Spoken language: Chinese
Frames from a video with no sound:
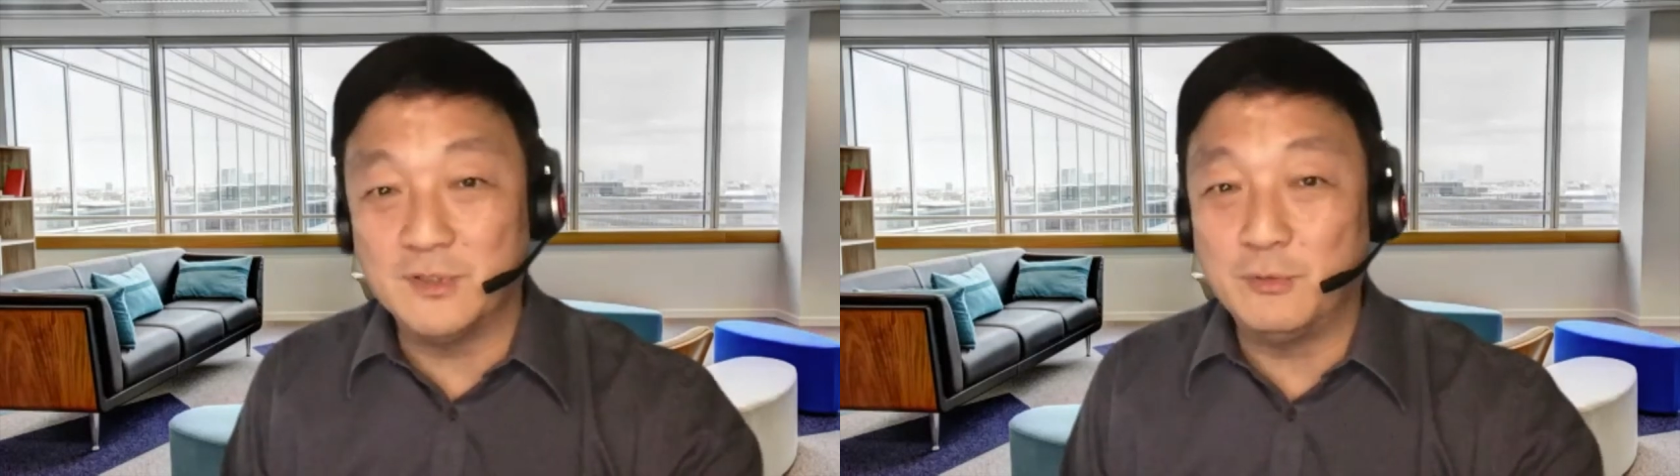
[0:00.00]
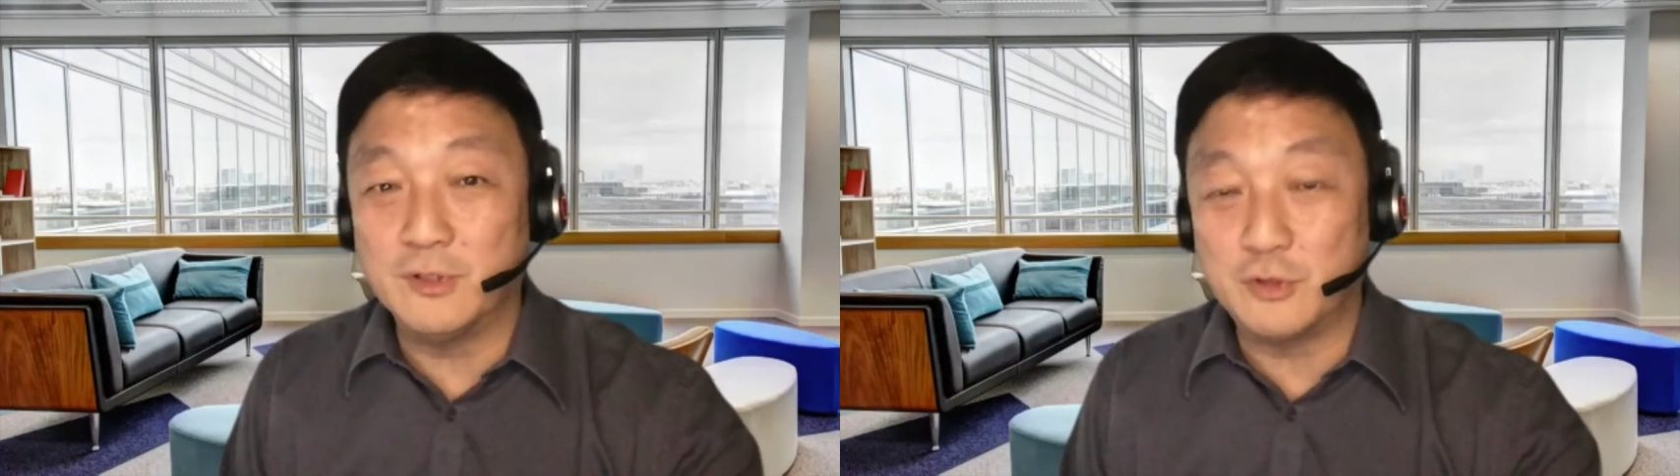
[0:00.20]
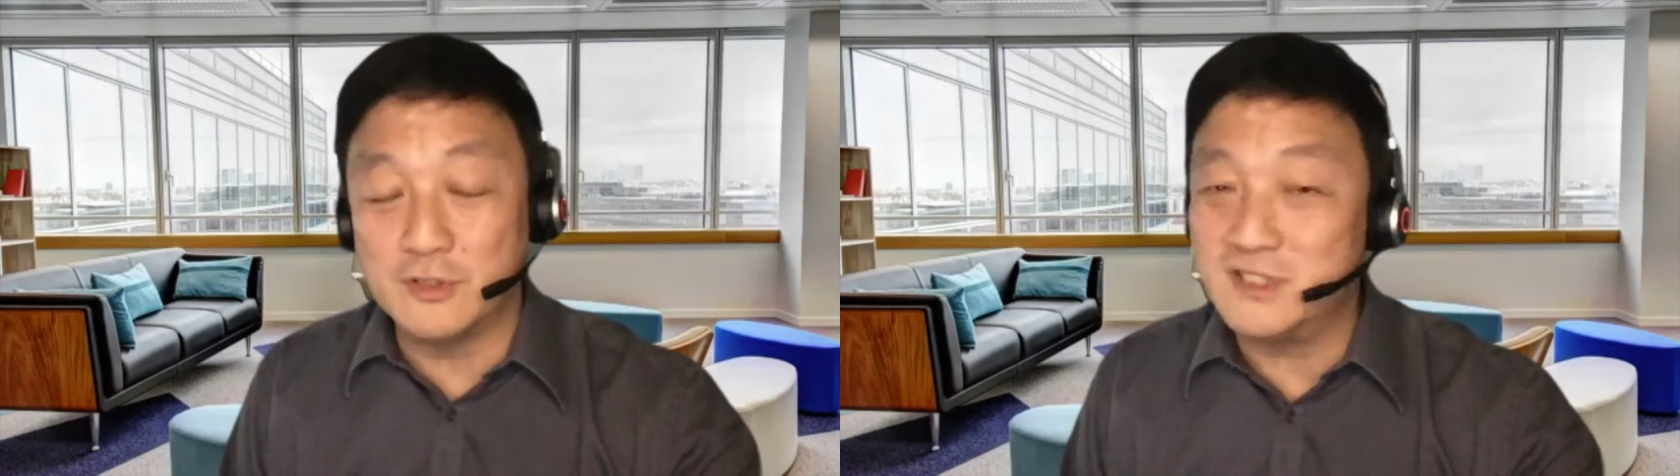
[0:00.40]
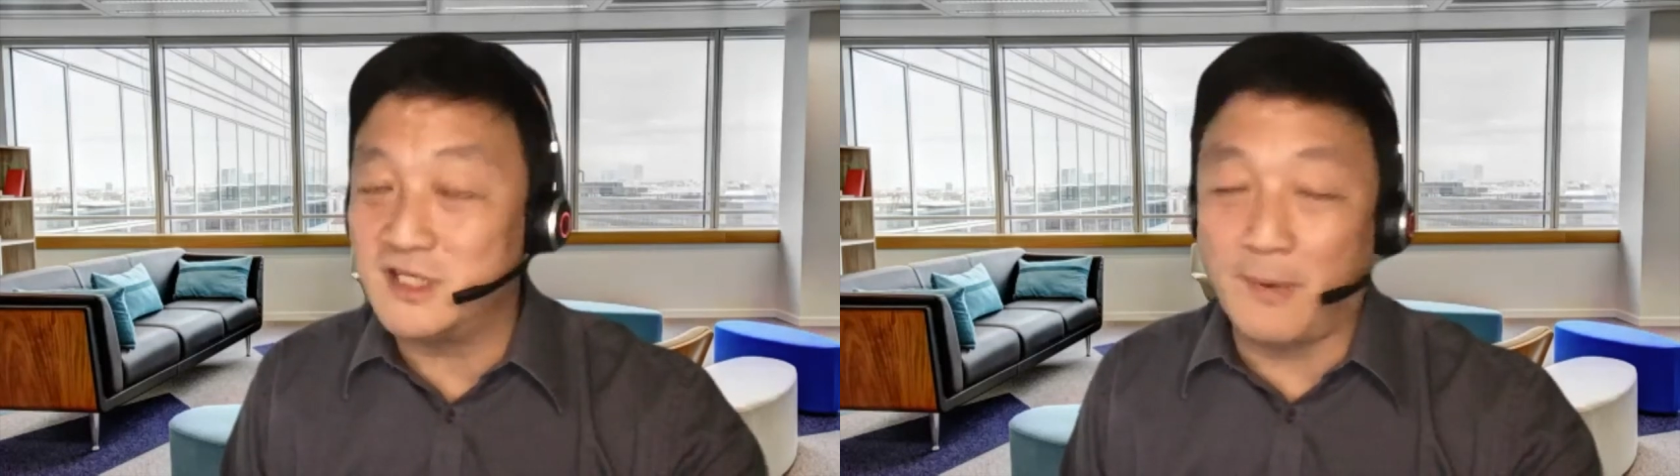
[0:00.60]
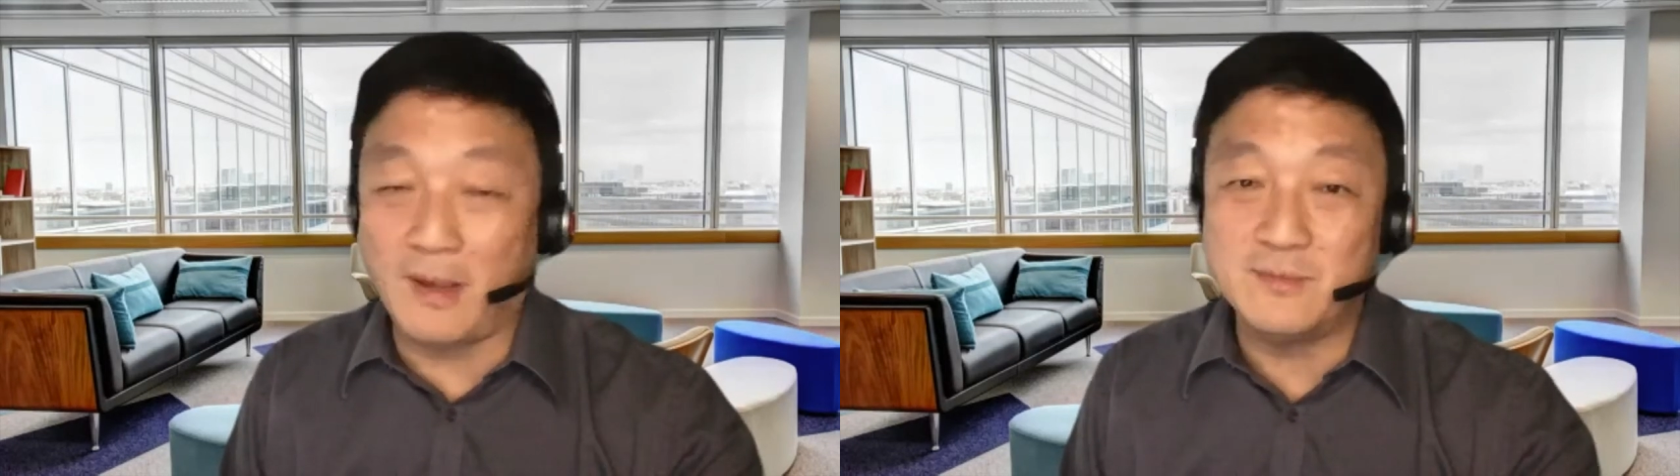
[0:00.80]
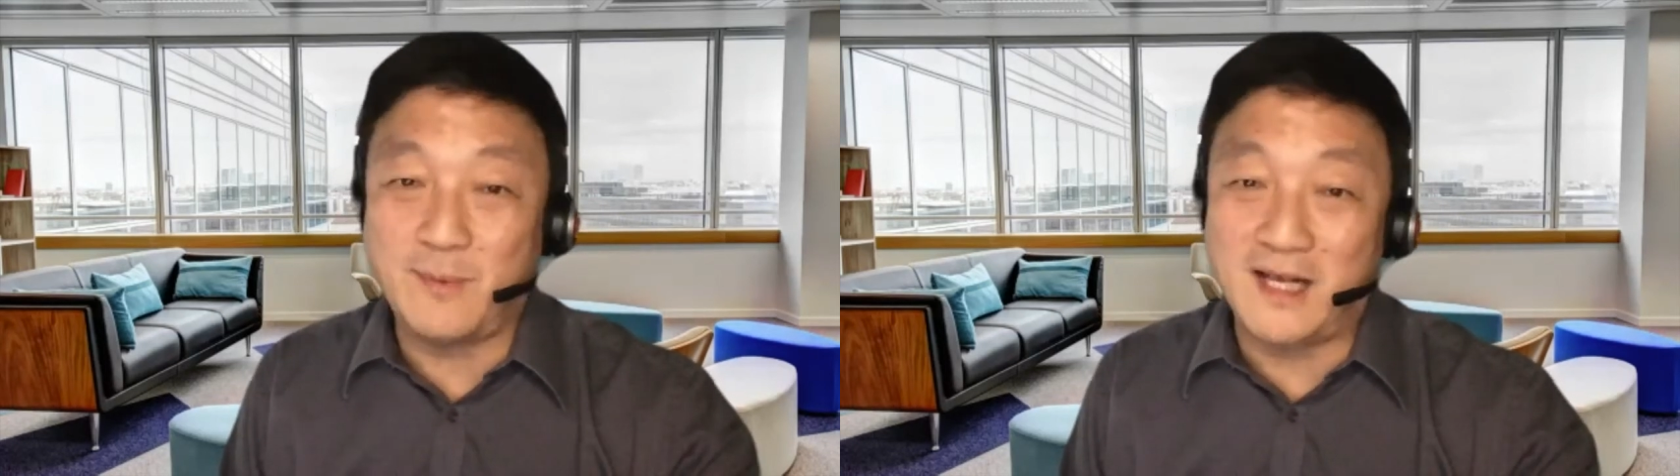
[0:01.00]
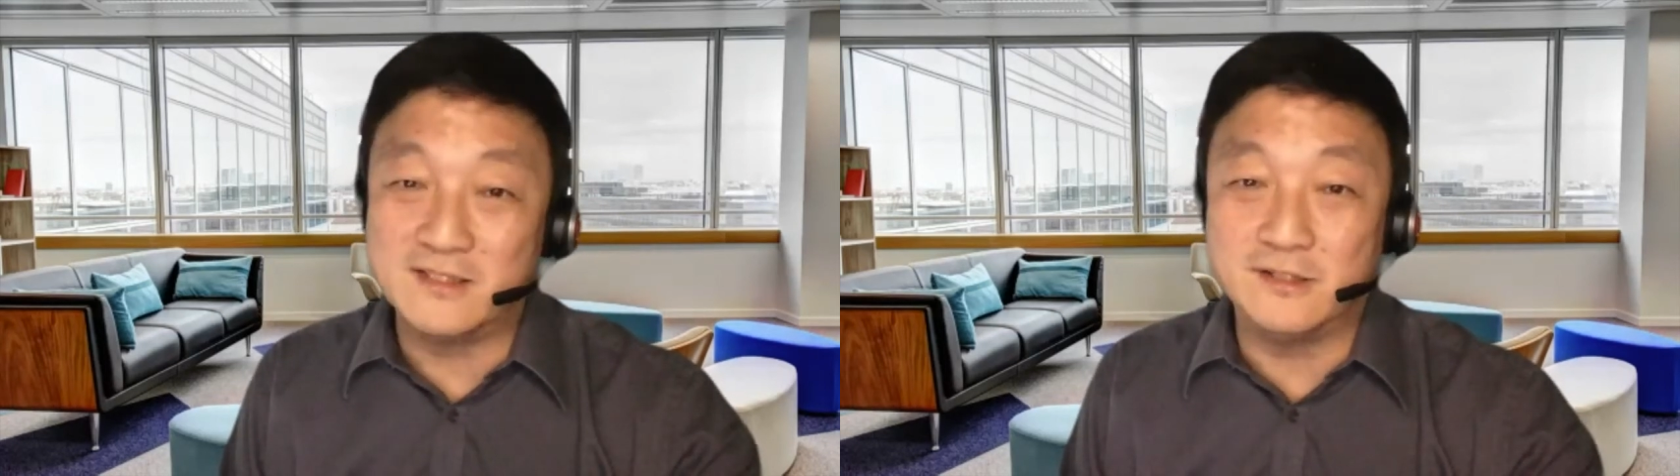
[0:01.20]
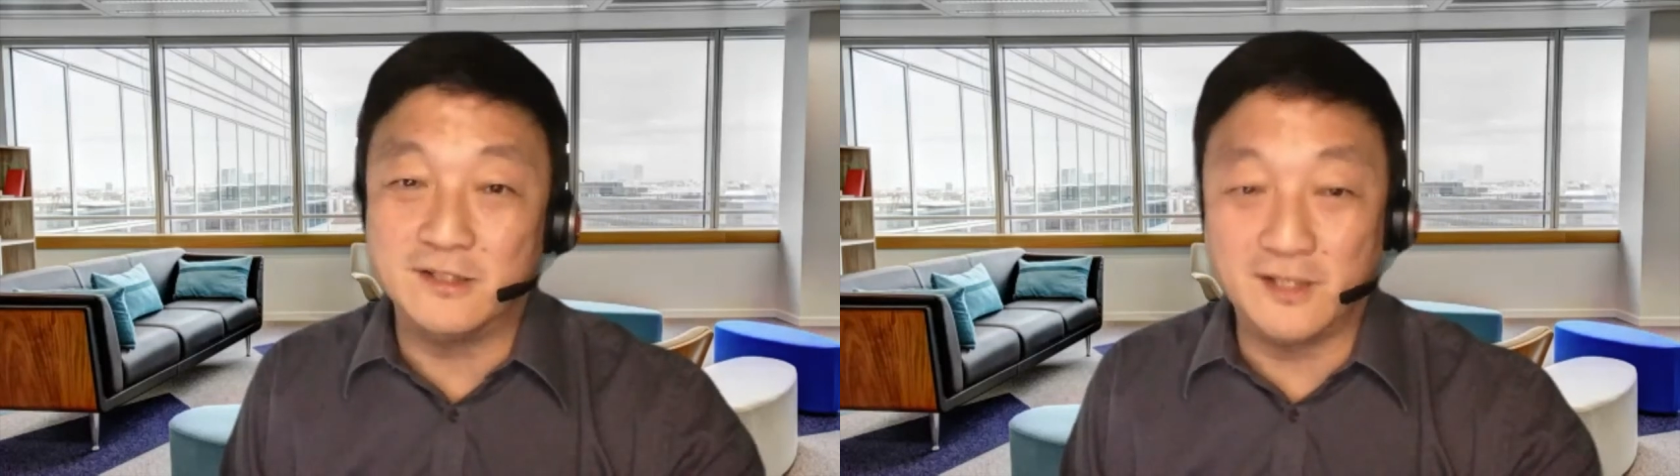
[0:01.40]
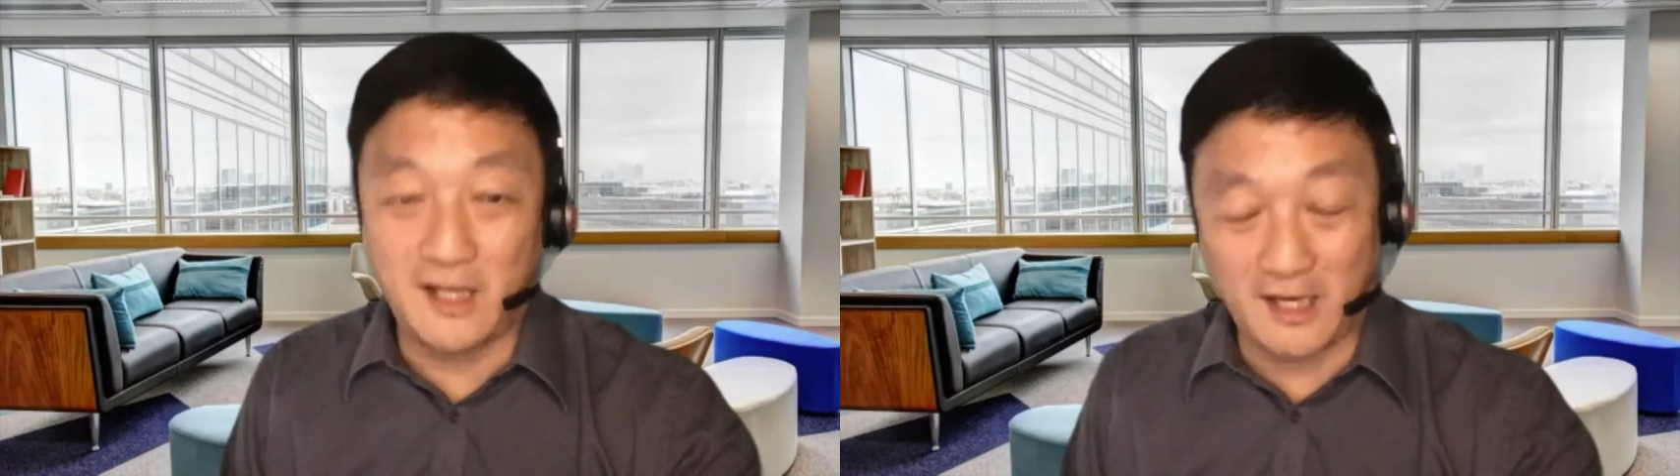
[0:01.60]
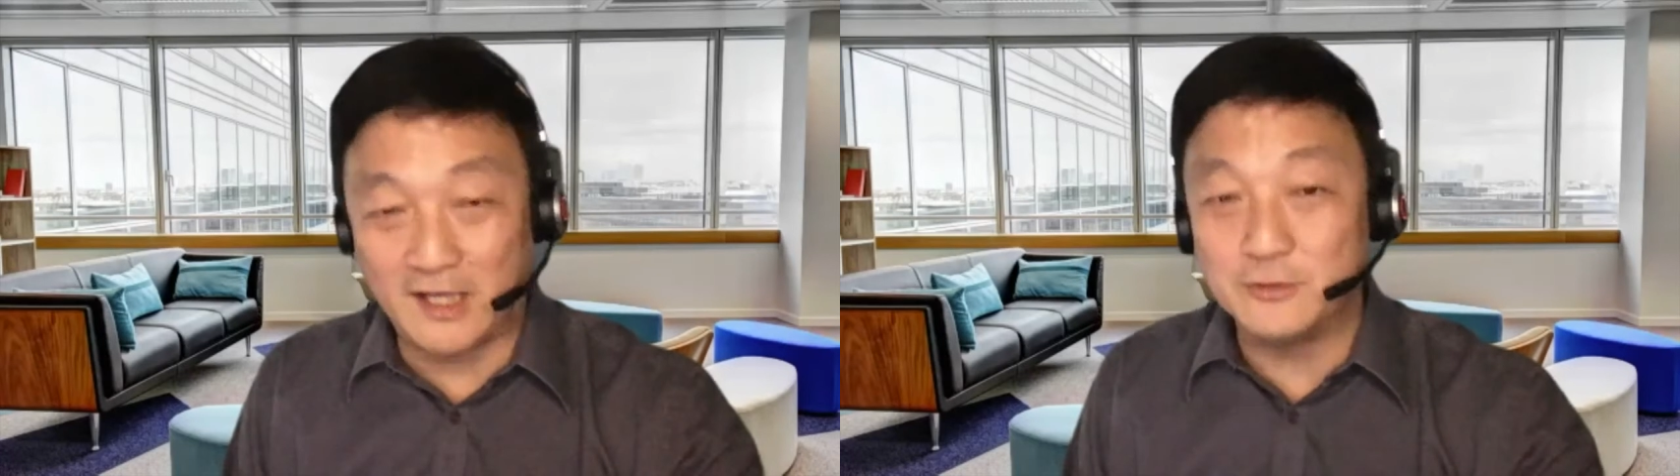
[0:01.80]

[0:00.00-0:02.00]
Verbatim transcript: 因为全世界百分之八十人大概